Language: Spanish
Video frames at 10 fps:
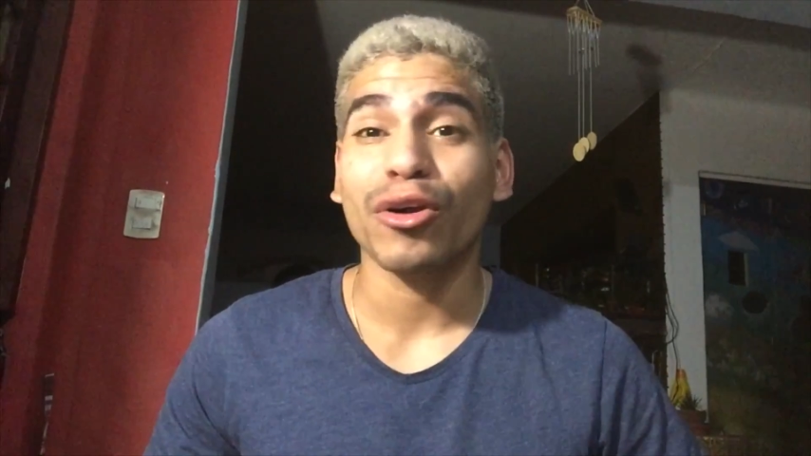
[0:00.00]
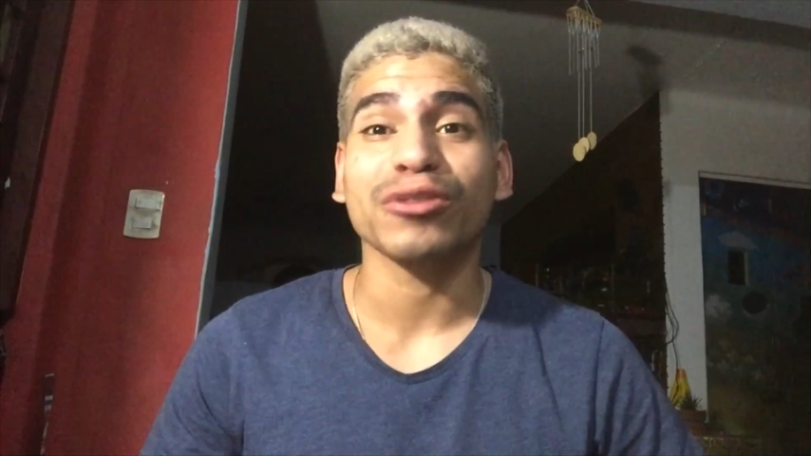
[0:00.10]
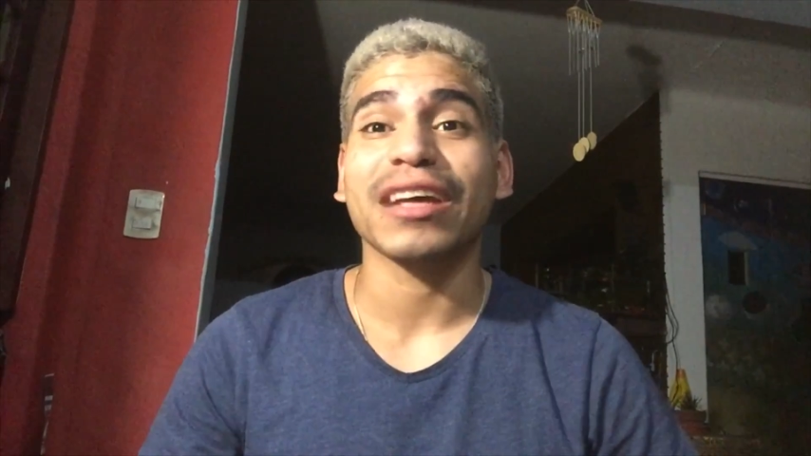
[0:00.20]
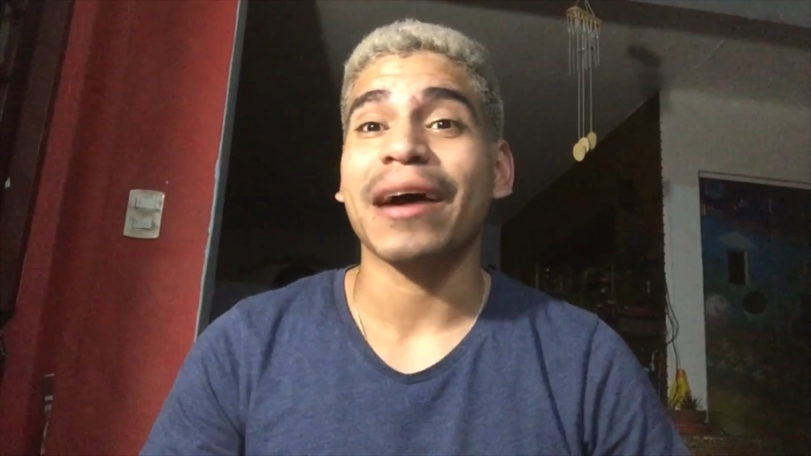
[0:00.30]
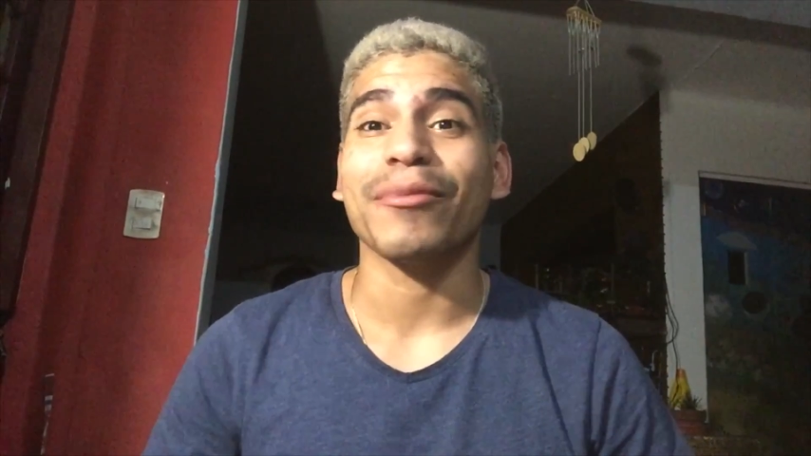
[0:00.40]

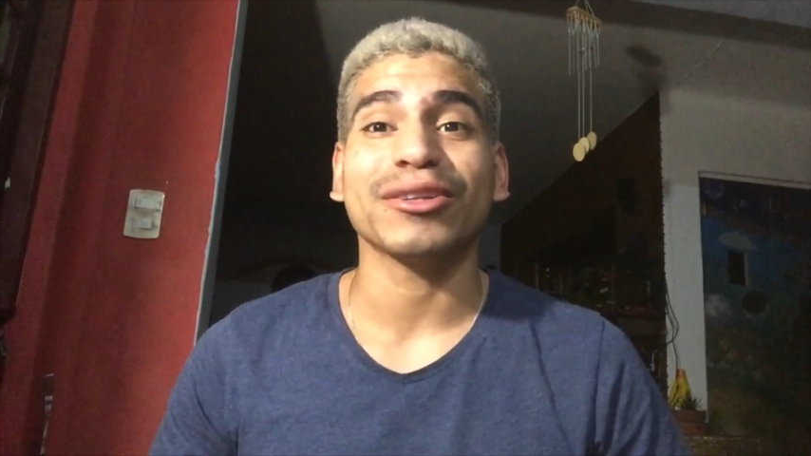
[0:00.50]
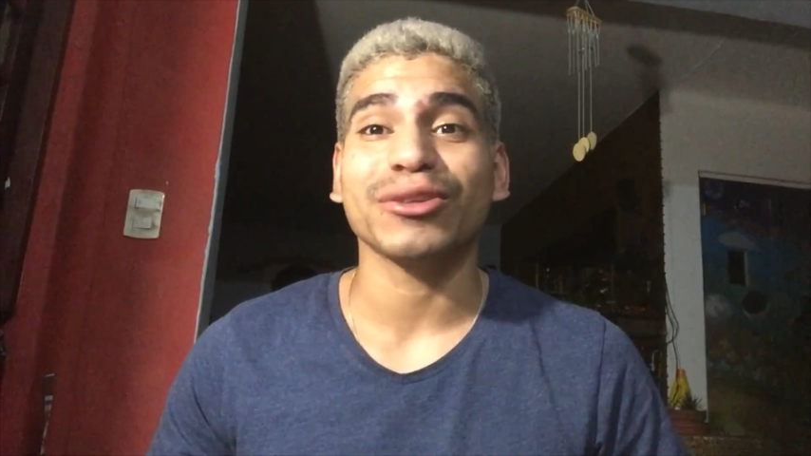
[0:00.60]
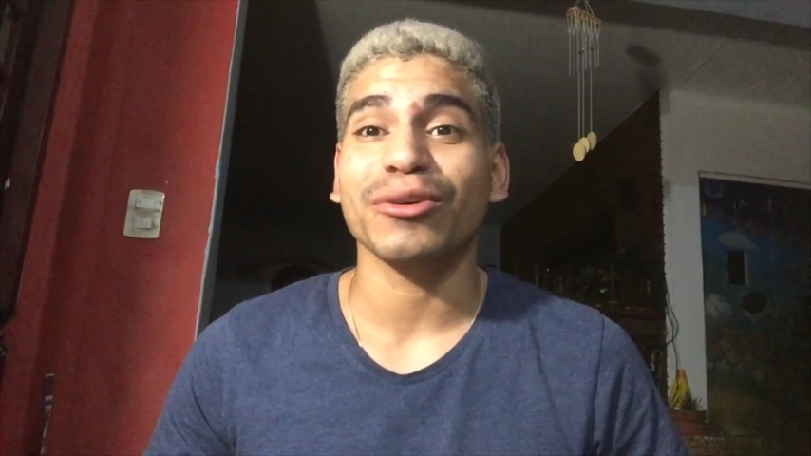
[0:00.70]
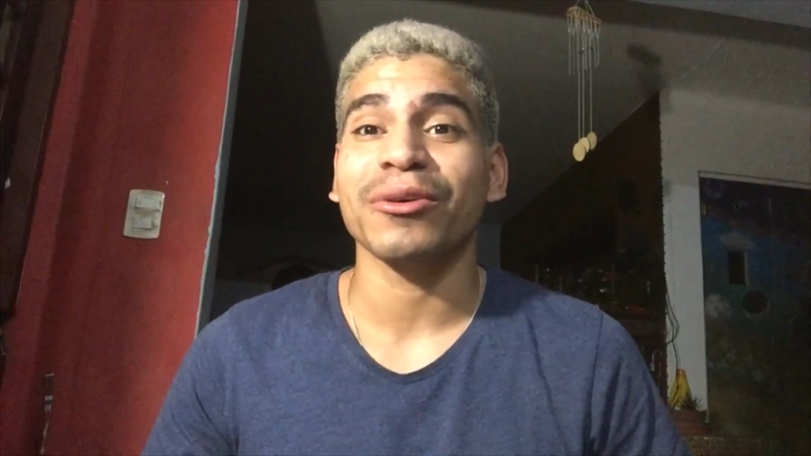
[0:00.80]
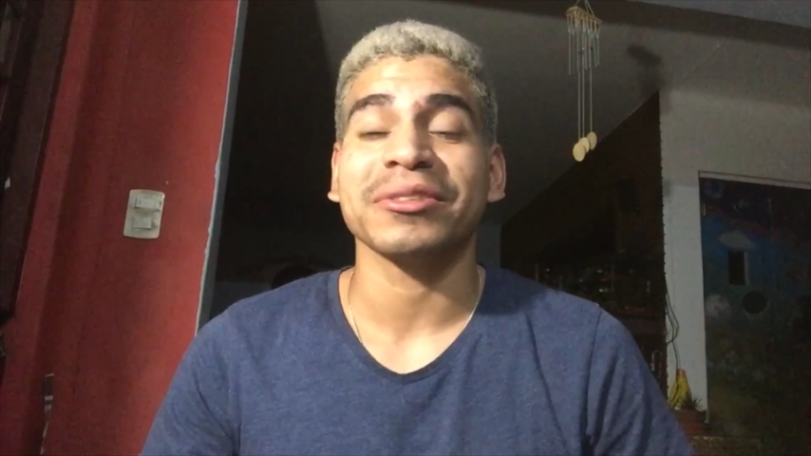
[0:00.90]
los amo a
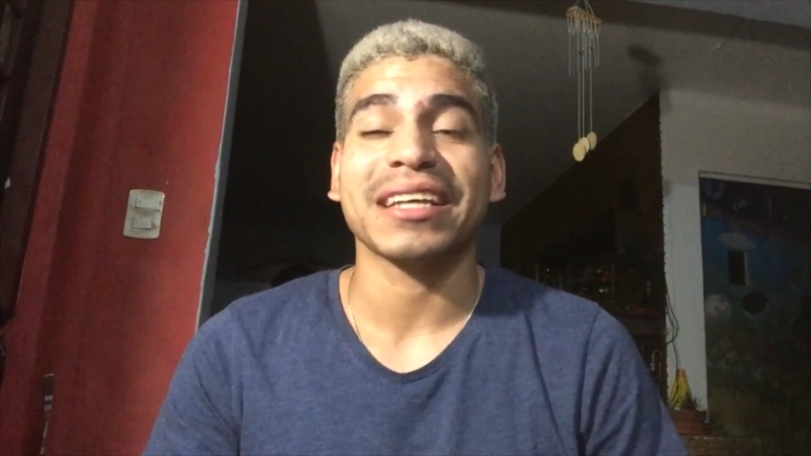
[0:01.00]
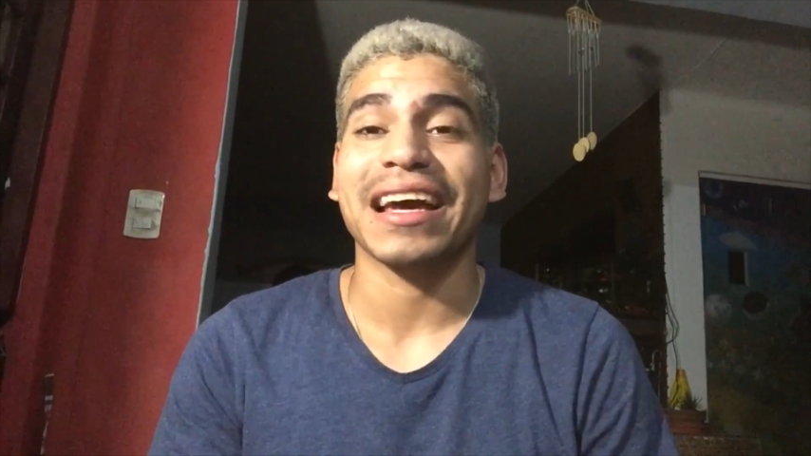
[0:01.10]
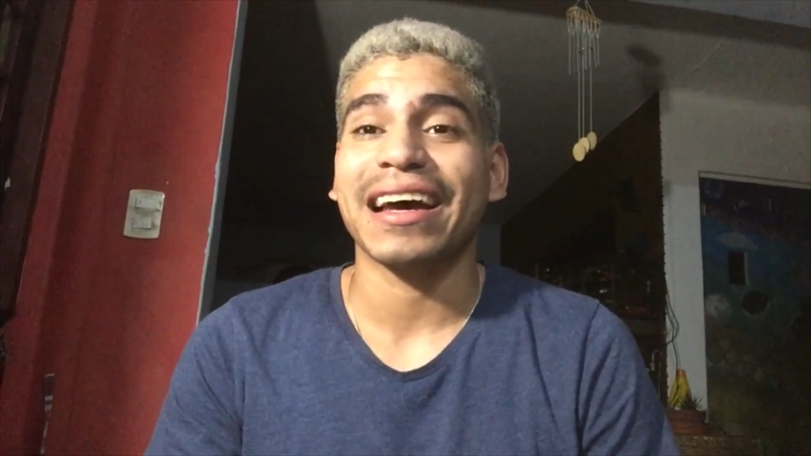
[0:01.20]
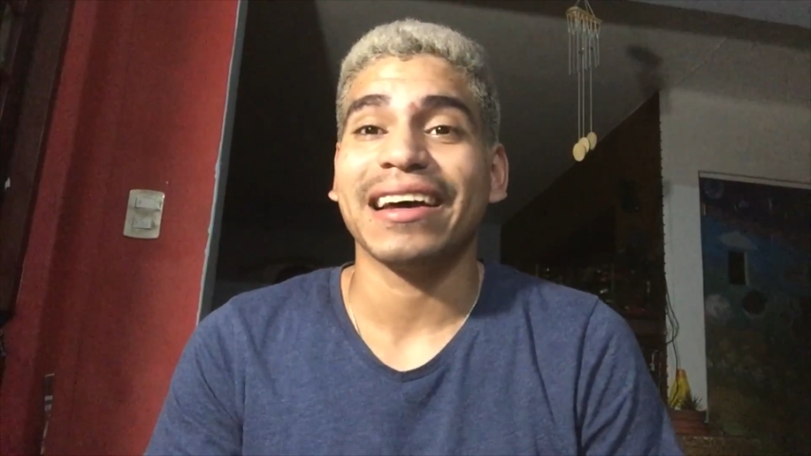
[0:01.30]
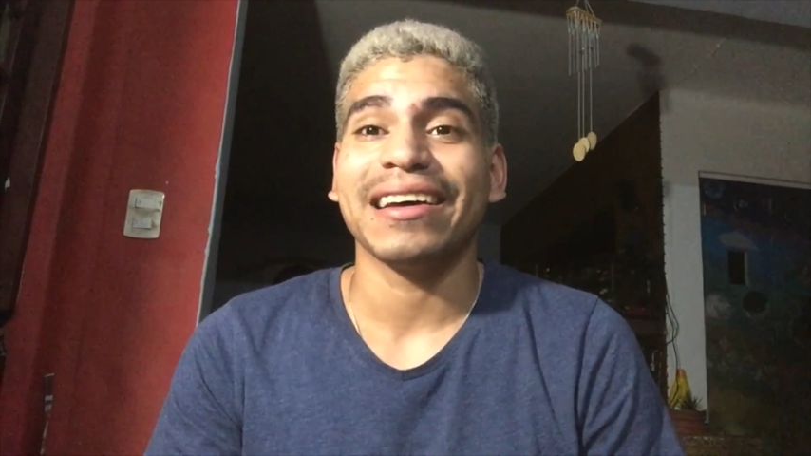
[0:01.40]
todos, o
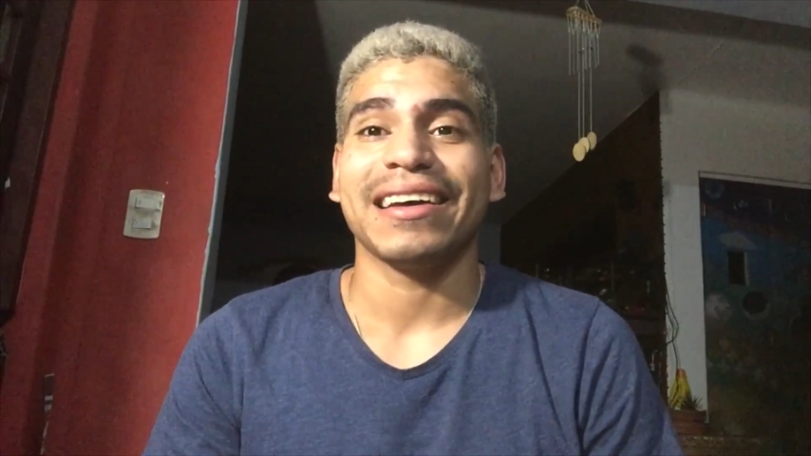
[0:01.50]
sea,